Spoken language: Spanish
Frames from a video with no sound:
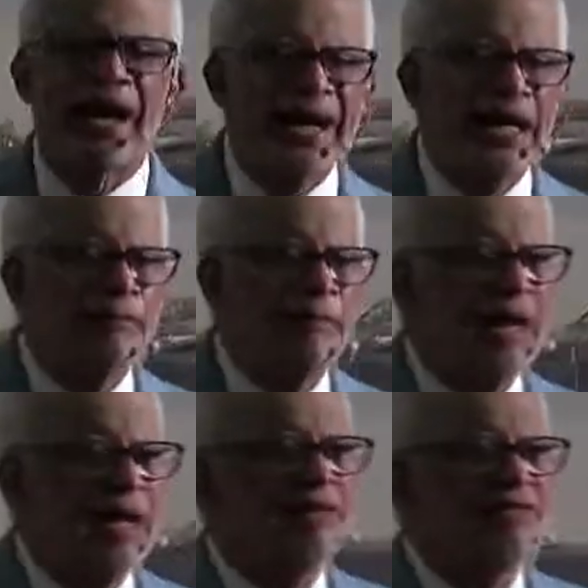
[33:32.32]
a Él
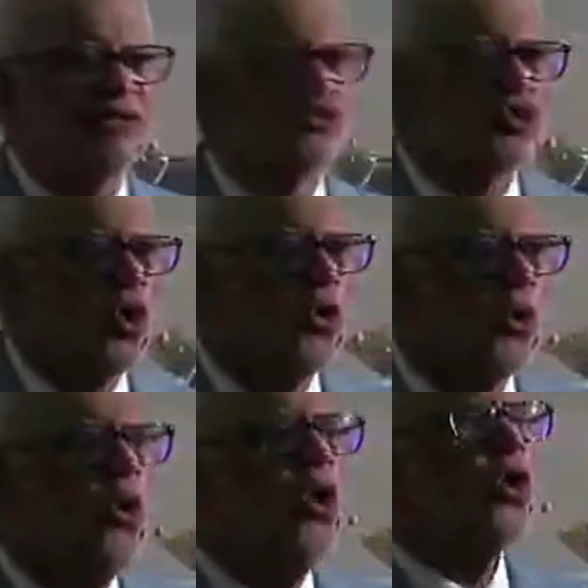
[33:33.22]
para Él hacer
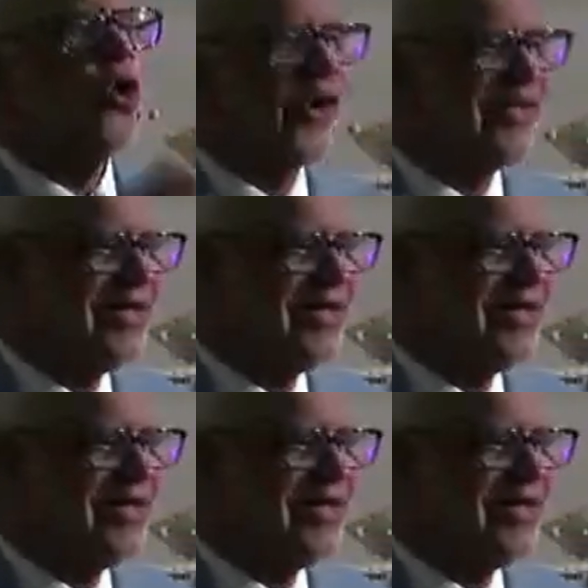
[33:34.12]
todo lo que